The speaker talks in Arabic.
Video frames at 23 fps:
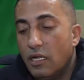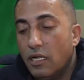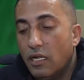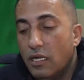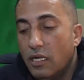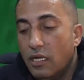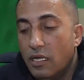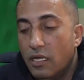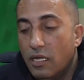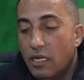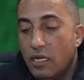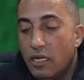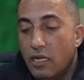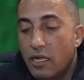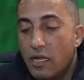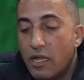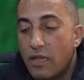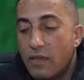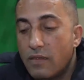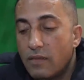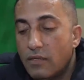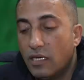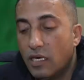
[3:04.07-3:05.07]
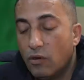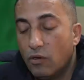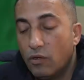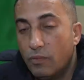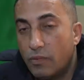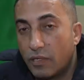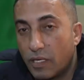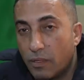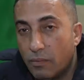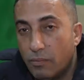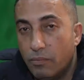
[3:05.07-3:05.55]
آه، او
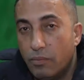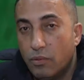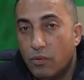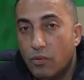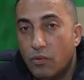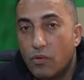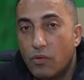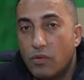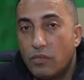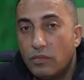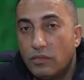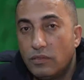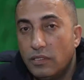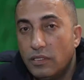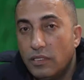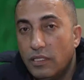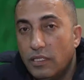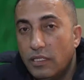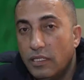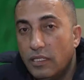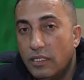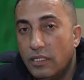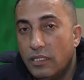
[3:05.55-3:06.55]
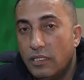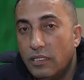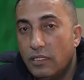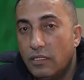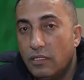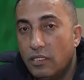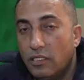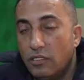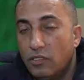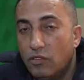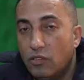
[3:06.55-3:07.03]
اللي بربوا
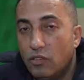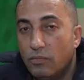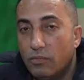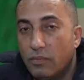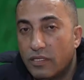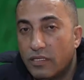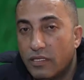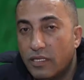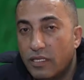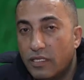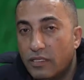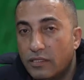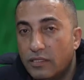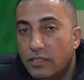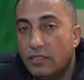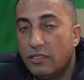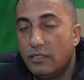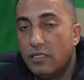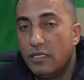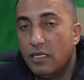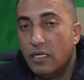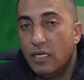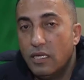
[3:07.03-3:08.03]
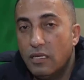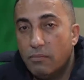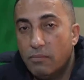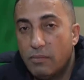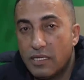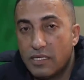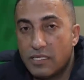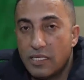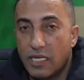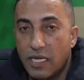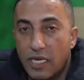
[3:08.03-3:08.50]
آه، عندهم مثلا
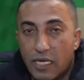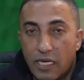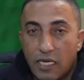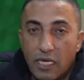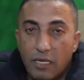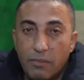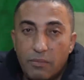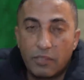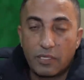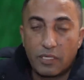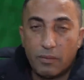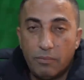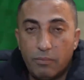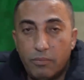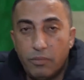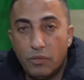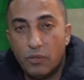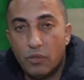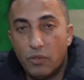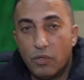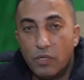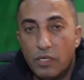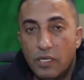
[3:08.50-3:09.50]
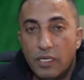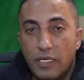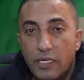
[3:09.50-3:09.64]
مزارع بربوا